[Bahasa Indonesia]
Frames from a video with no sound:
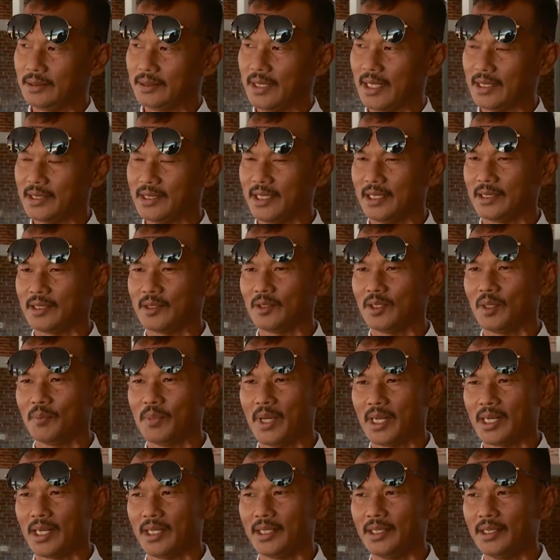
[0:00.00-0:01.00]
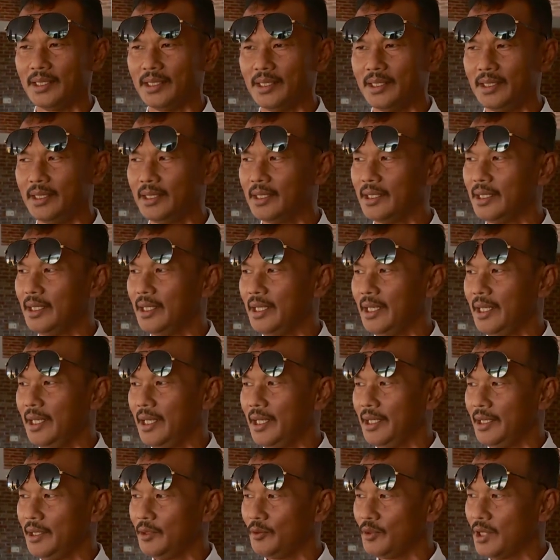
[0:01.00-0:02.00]
target lebaran ini,
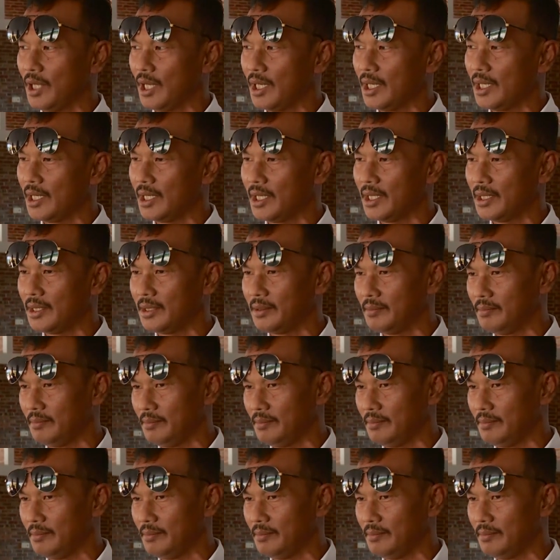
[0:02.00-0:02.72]
ini sudah